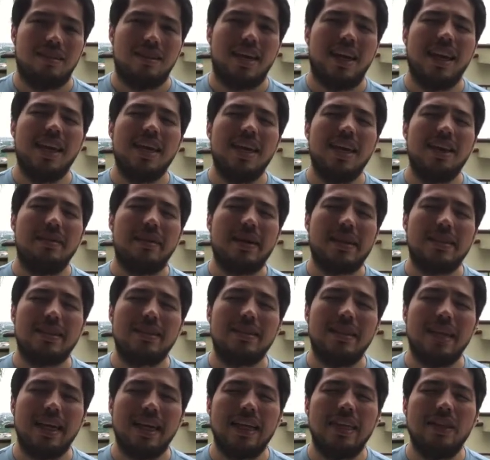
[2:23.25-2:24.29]
¿Qué
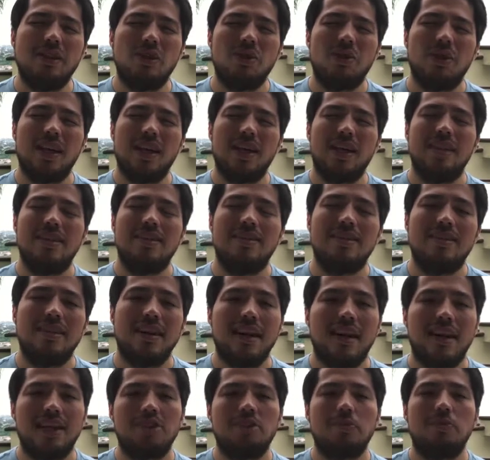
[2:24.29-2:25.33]
llevas dentro que
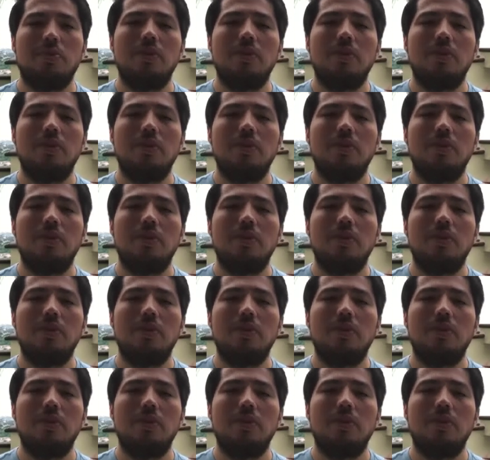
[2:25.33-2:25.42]
quisieras